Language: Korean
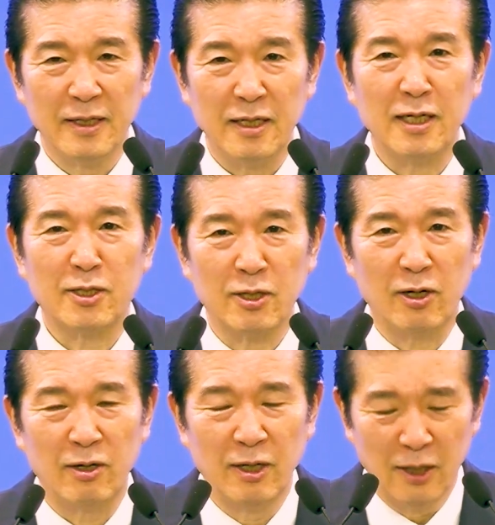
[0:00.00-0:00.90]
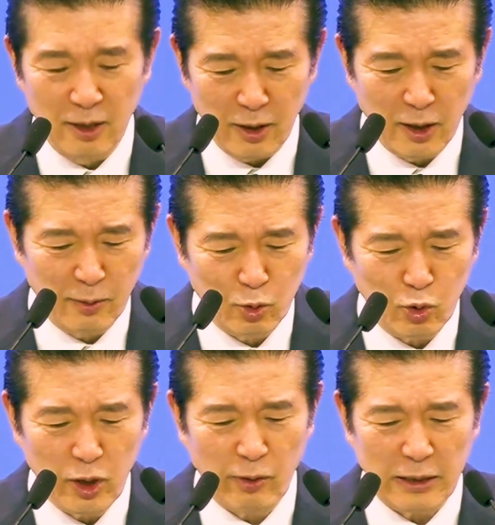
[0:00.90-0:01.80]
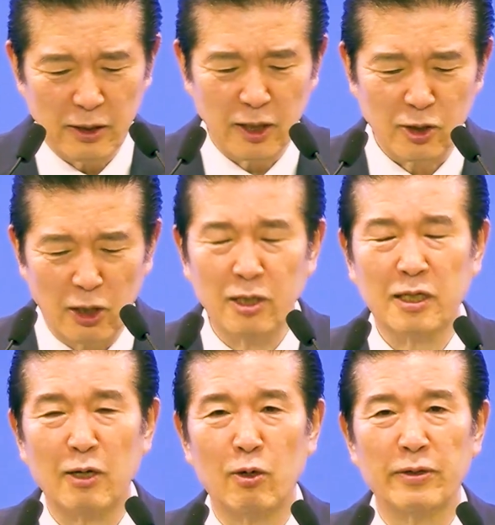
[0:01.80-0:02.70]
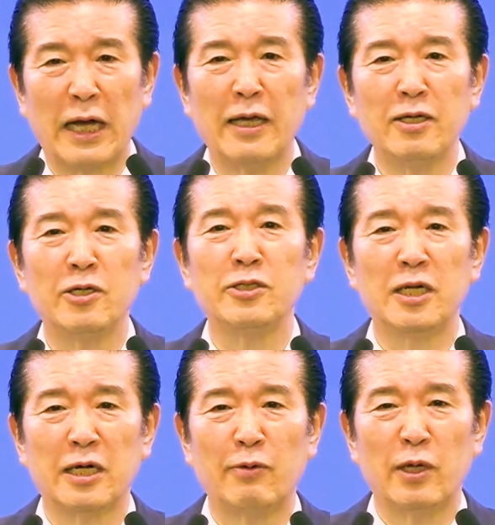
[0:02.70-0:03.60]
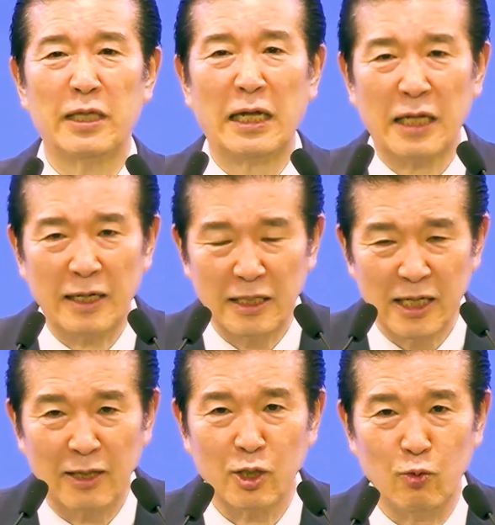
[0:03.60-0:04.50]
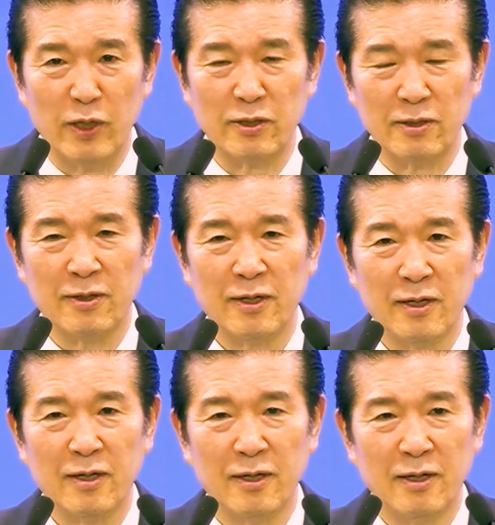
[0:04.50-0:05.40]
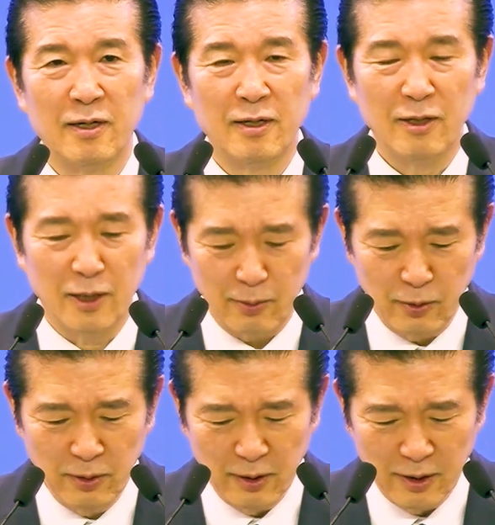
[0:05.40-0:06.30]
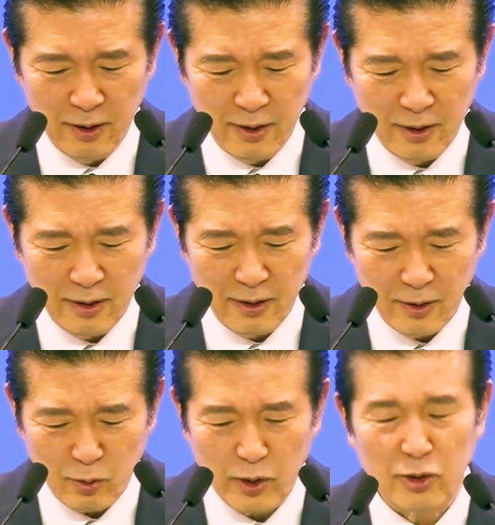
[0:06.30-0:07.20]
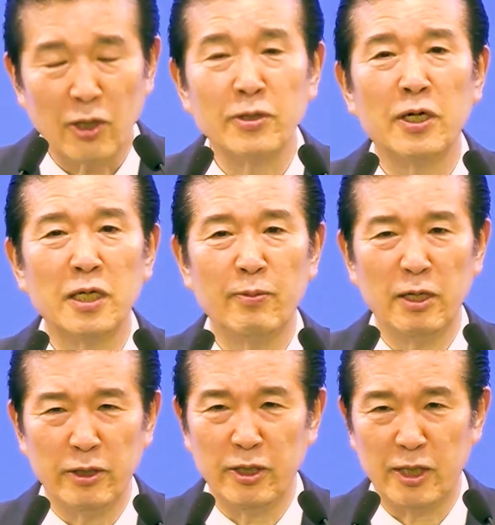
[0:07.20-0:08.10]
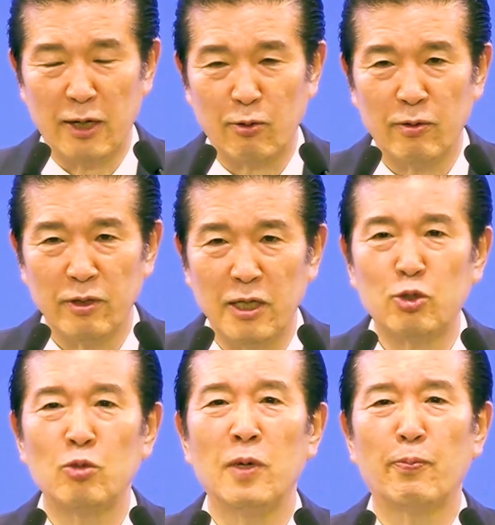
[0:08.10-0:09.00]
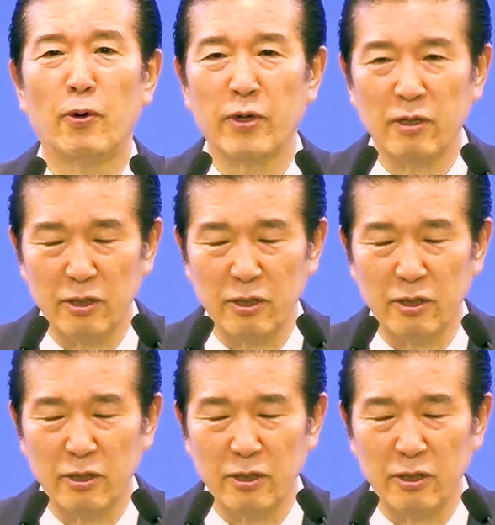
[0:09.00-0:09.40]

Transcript: 이래서 여러분 두려워하는 일이 절대로 나의 현실 가운데 나타나지 않기 위해서 여러분 우리 성령님을 의지하고 예수님의 보혈을